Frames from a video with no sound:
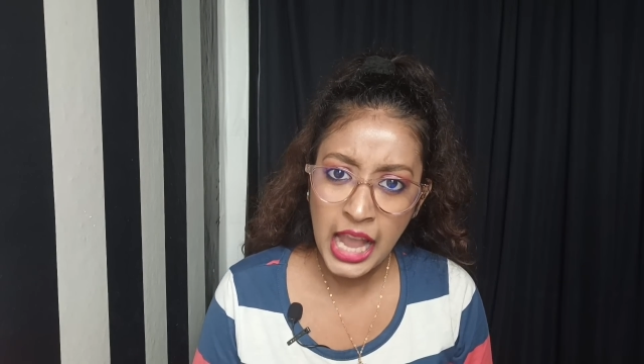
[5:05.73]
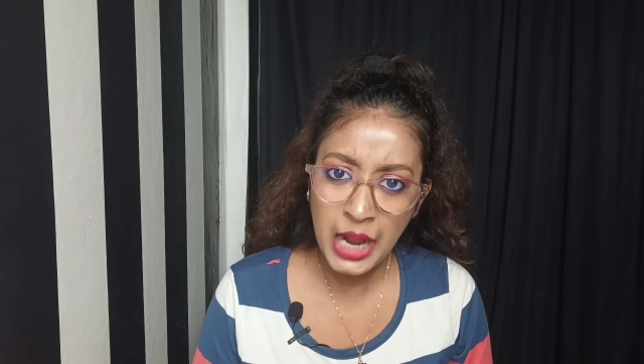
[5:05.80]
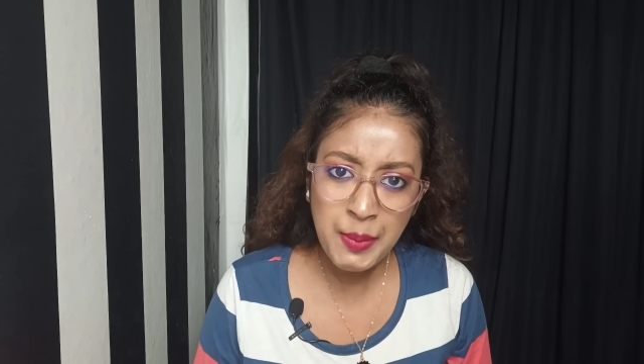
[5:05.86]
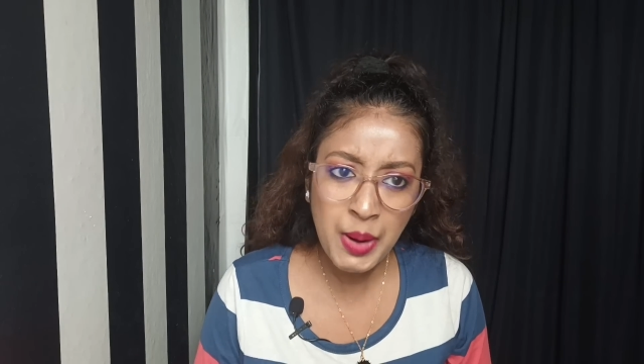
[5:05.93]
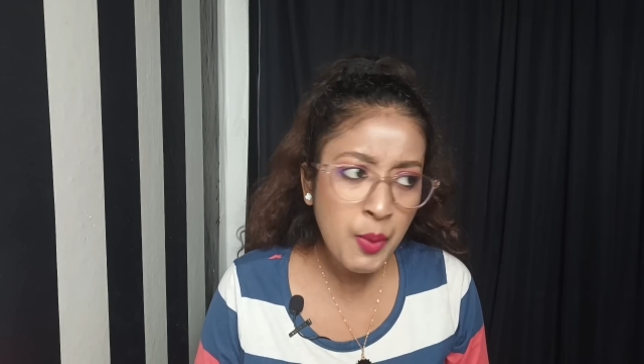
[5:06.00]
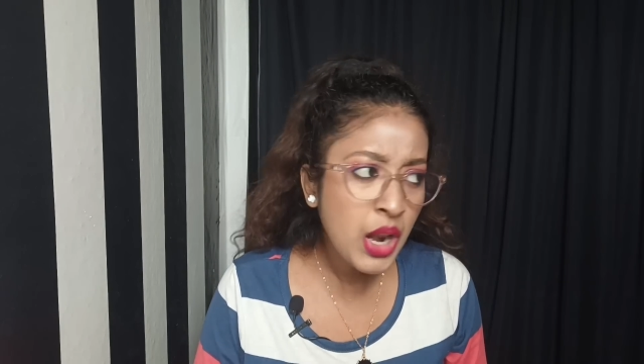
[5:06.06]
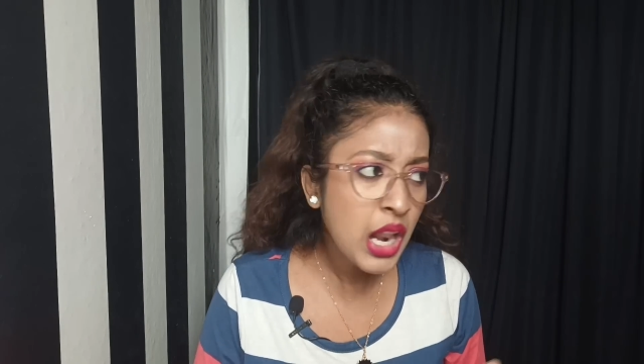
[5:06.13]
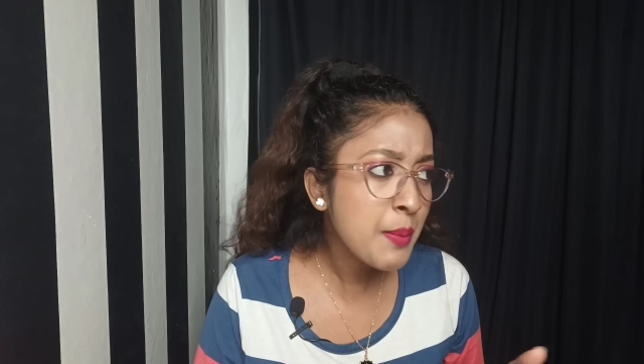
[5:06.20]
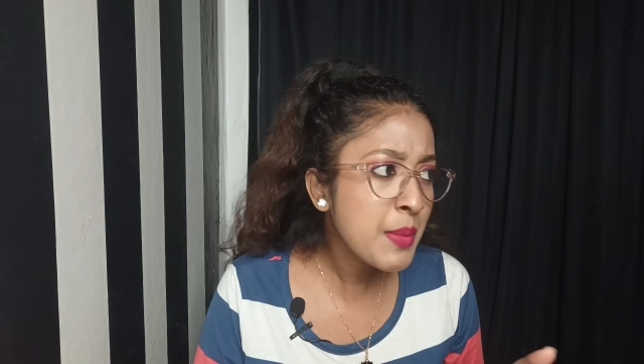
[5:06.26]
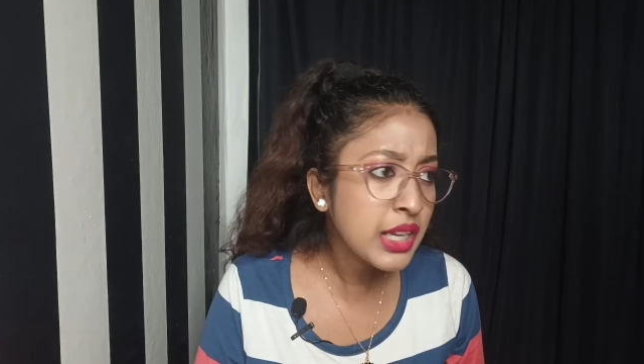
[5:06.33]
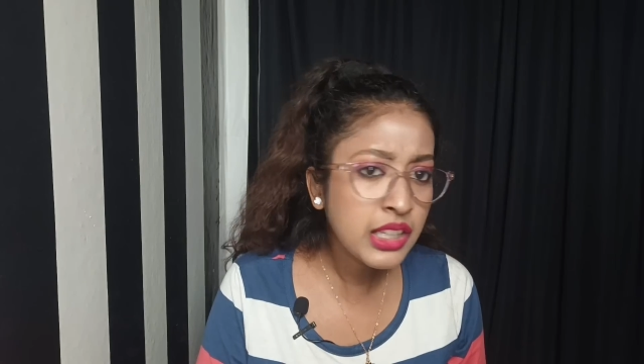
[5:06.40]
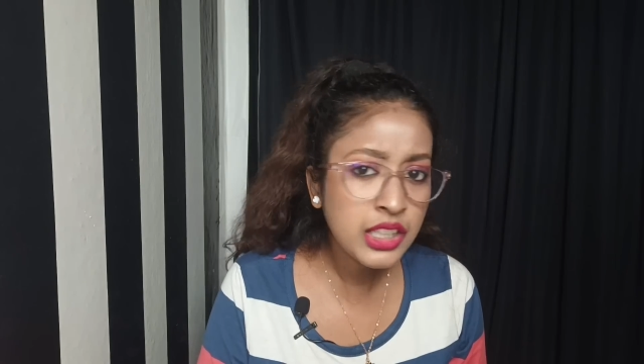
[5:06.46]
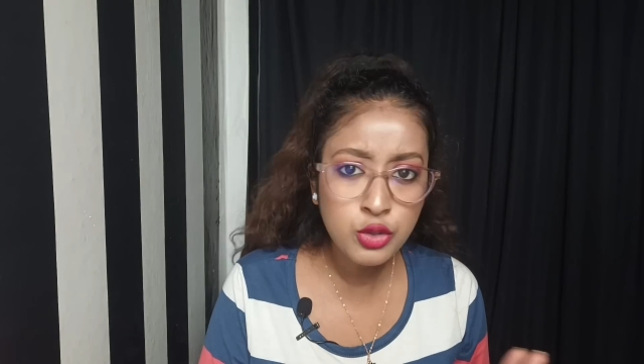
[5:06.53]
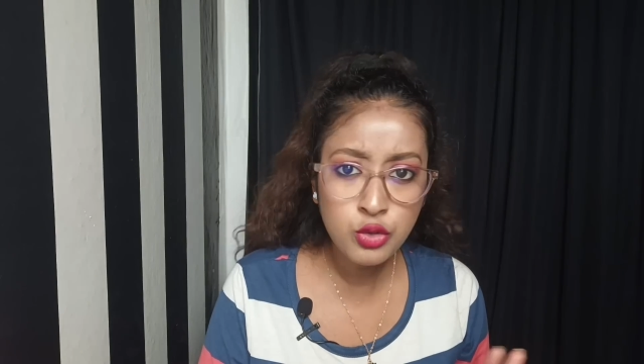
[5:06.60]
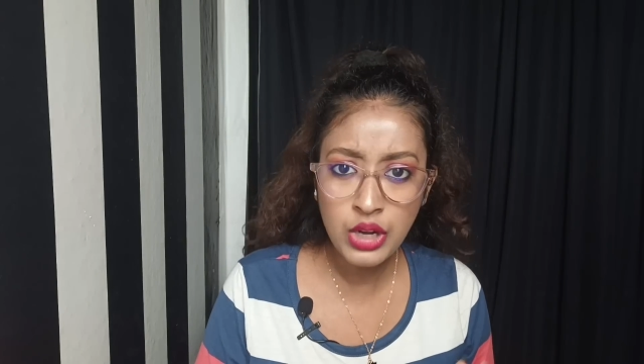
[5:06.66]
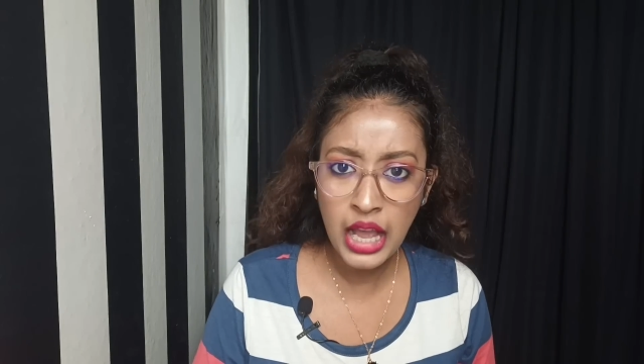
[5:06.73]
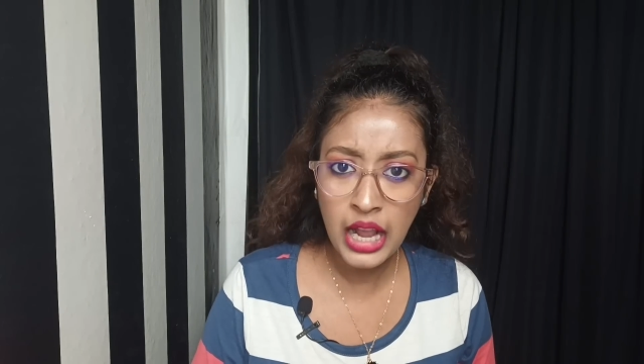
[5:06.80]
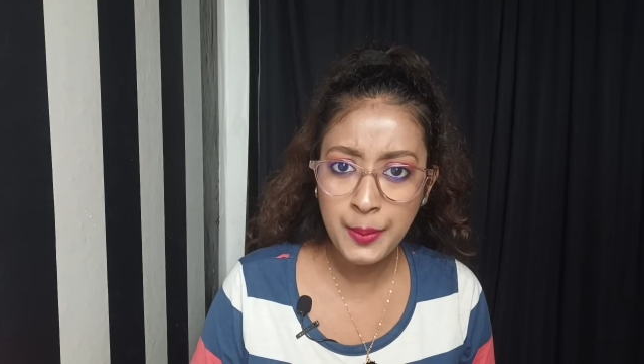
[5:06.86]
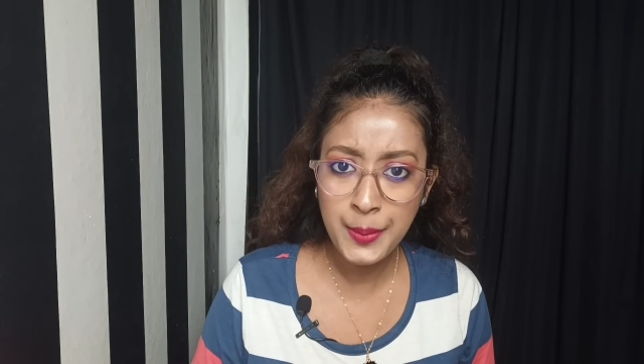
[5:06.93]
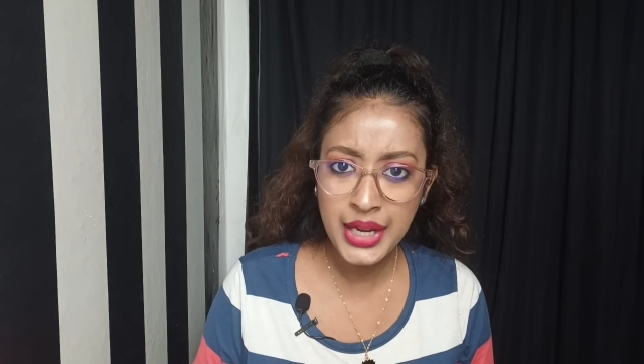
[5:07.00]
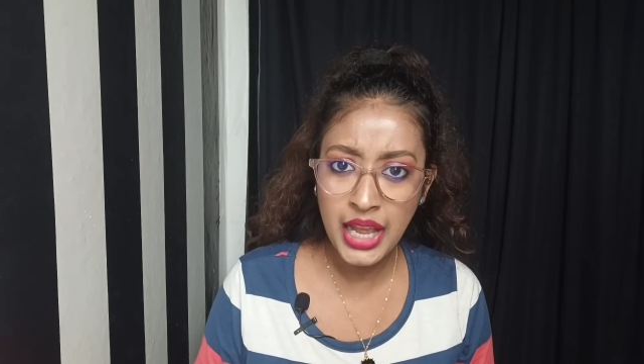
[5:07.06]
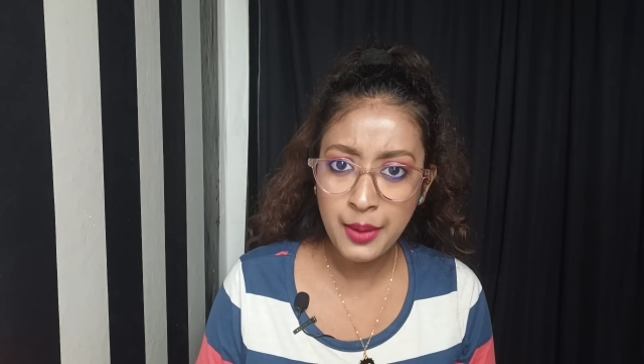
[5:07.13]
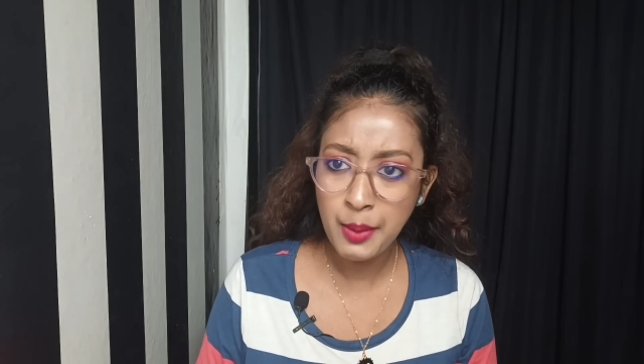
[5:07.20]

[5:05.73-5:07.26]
একবার বলে আমাকে কিছু লাগবে না